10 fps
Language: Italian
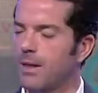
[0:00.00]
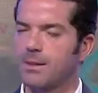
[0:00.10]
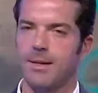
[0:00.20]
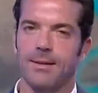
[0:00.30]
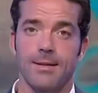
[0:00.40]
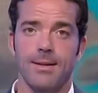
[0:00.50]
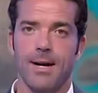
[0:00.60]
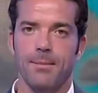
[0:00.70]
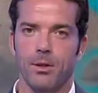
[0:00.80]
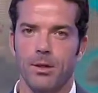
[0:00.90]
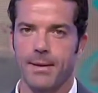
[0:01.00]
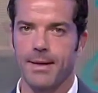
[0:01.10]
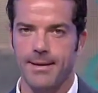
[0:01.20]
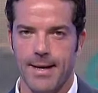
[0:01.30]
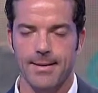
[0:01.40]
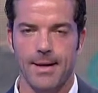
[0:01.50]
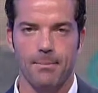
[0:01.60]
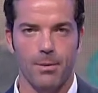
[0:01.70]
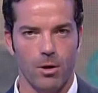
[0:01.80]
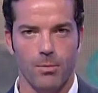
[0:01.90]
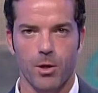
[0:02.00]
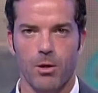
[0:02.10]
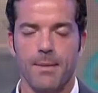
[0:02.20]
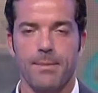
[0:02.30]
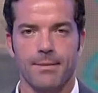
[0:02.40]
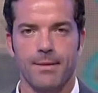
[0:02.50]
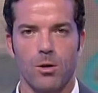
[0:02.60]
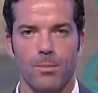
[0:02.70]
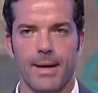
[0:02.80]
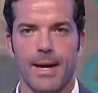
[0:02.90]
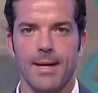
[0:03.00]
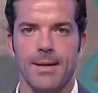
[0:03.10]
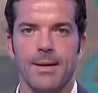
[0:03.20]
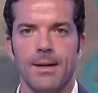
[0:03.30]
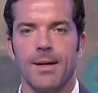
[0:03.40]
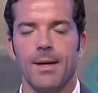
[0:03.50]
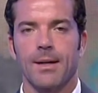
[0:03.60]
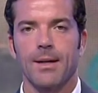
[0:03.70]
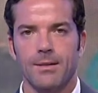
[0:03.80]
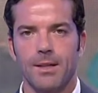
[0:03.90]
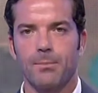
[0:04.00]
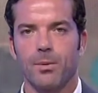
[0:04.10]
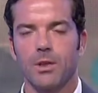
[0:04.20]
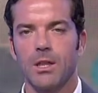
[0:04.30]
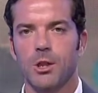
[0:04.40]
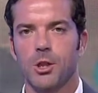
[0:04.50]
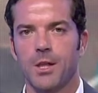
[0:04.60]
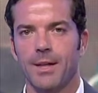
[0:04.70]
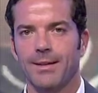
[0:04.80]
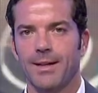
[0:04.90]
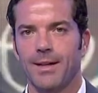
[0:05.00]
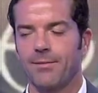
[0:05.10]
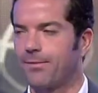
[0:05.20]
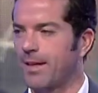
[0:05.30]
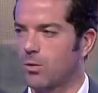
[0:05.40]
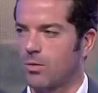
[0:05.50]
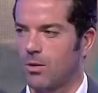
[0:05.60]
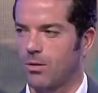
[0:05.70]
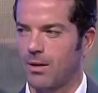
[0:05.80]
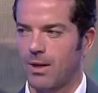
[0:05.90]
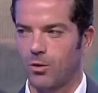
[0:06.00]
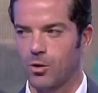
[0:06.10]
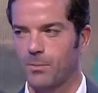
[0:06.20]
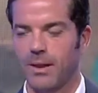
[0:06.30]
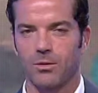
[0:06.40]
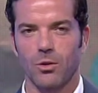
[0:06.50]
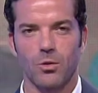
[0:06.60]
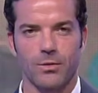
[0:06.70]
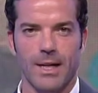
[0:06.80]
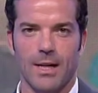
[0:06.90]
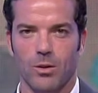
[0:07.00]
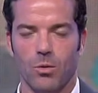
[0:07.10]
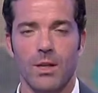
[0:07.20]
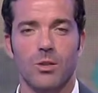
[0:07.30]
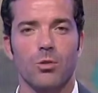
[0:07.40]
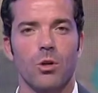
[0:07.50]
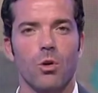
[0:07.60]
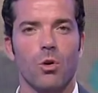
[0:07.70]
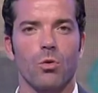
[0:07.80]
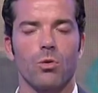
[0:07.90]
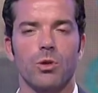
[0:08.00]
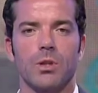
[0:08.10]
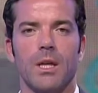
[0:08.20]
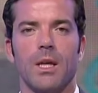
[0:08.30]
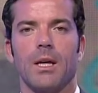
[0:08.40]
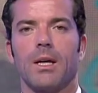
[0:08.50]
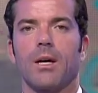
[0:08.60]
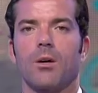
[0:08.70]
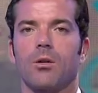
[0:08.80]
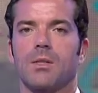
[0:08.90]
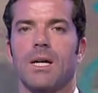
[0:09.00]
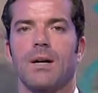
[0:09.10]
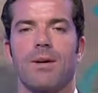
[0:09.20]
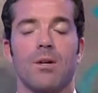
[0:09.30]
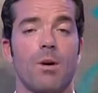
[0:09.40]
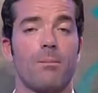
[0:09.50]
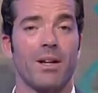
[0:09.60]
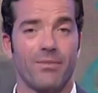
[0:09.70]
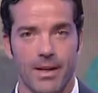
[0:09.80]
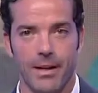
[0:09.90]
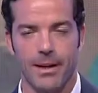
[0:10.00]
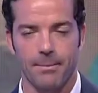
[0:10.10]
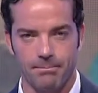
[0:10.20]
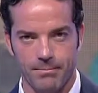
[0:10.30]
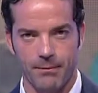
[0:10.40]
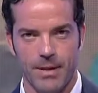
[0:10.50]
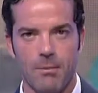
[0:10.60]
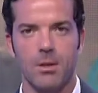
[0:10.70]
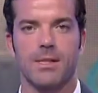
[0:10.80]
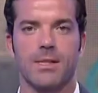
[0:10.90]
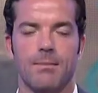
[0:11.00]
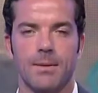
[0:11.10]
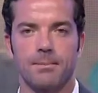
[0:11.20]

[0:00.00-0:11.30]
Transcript: per le strade di Napoli per chiedere proprio ai partenopei che tipo di scelte effettuano al cospetto di un teatro? Quali sono i loro gusti? Che cosa vanno a preferire? Vediamoli insieme.